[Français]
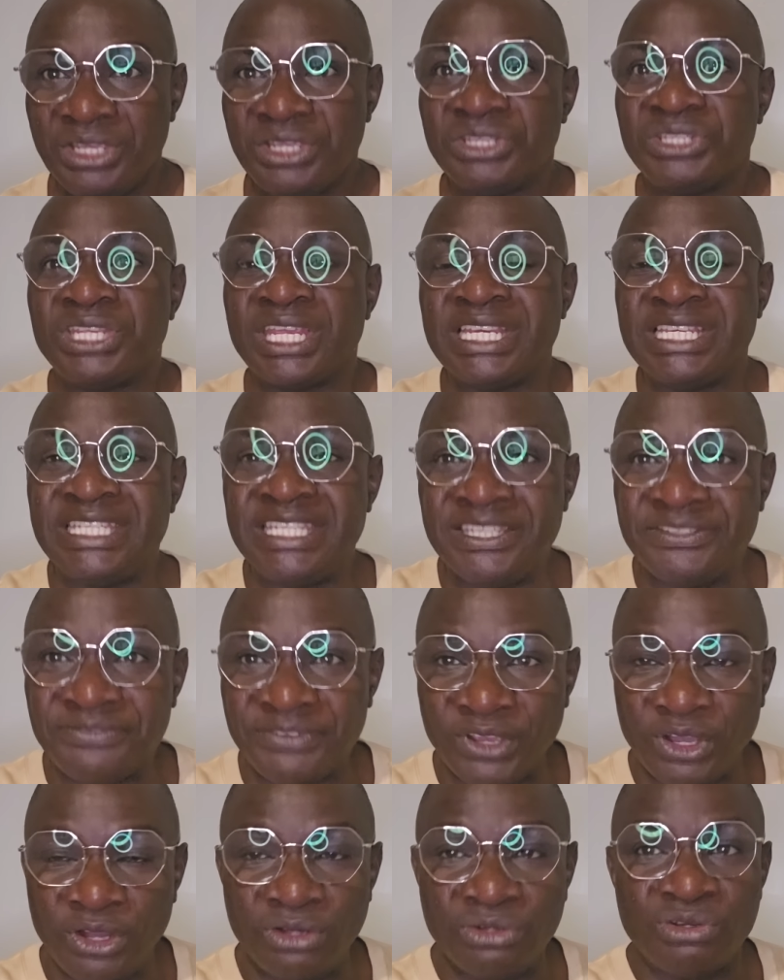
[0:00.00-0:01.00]
c'est
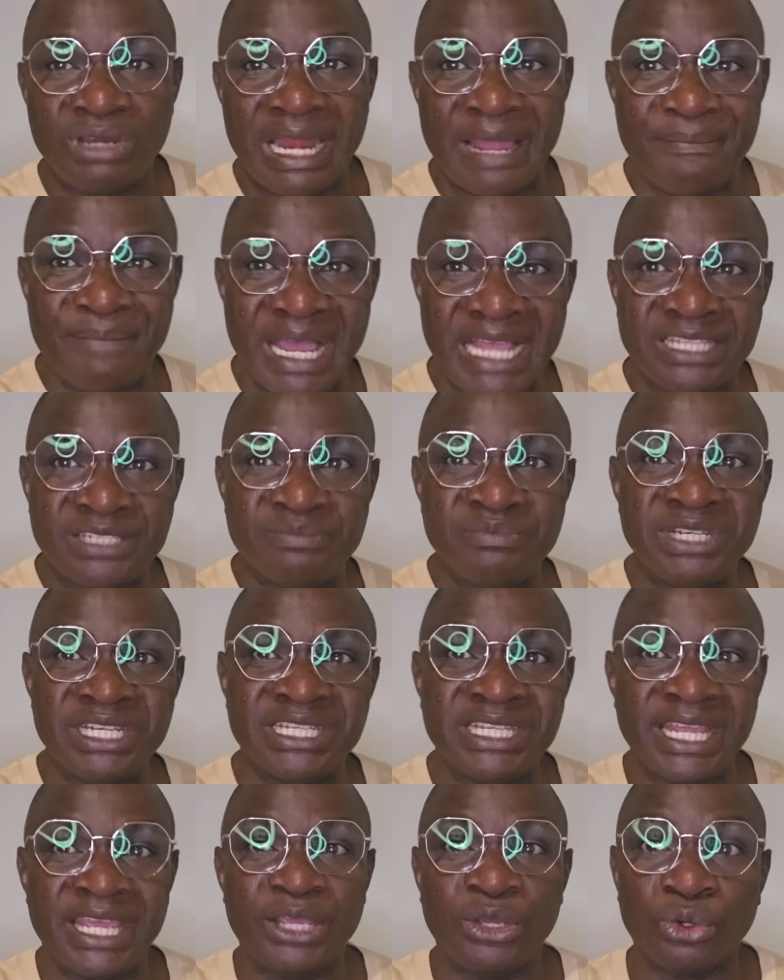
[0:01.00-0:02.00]
différent de la base
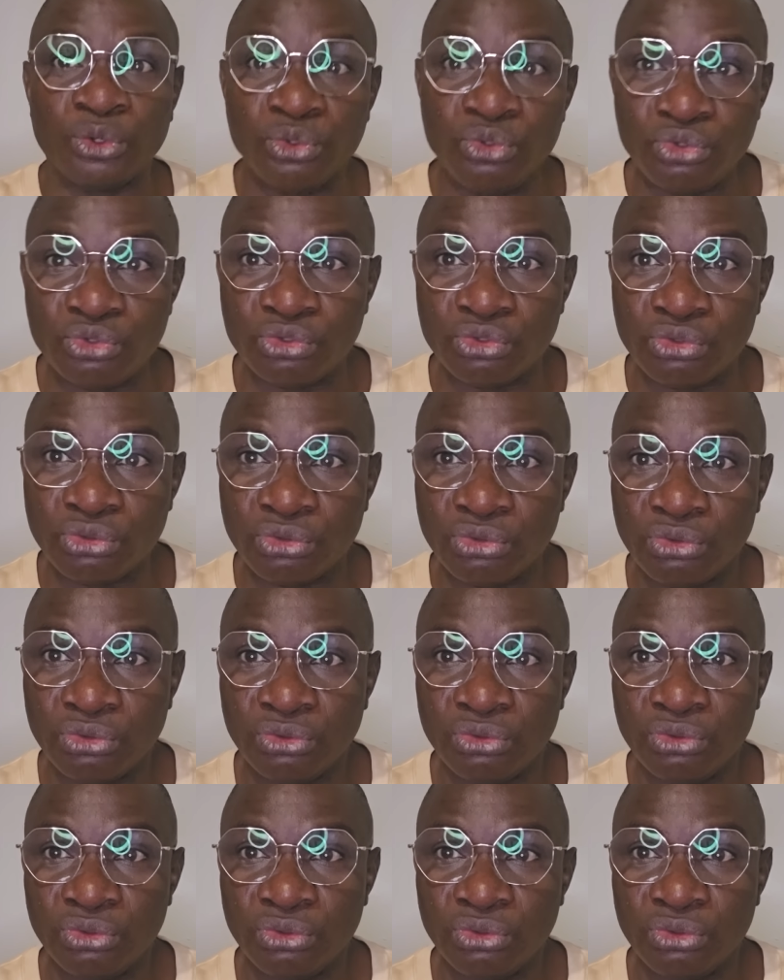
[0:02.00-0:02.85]
militaire russe,